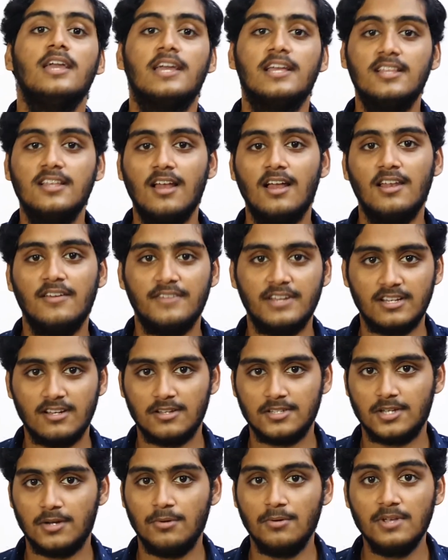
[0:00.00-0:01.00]
எதனால் வெயிட்
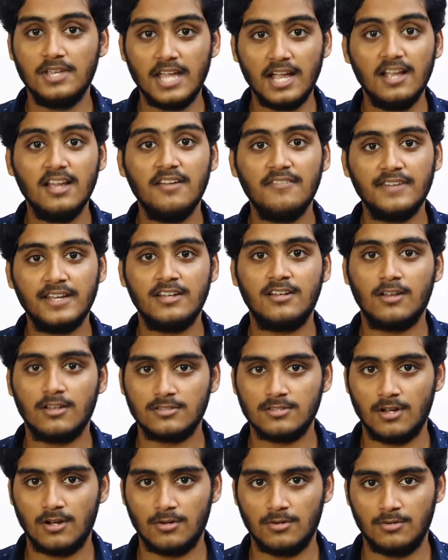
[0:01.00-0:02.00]
லாஸ் ஆகும் எங்கே வெயிட்
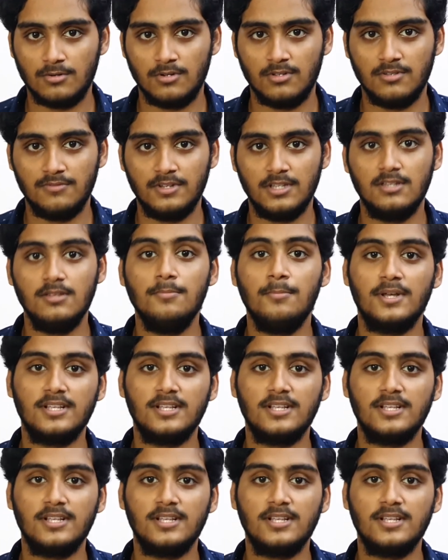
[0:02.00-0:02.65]
லாஸ் ஆகும் இது வந்து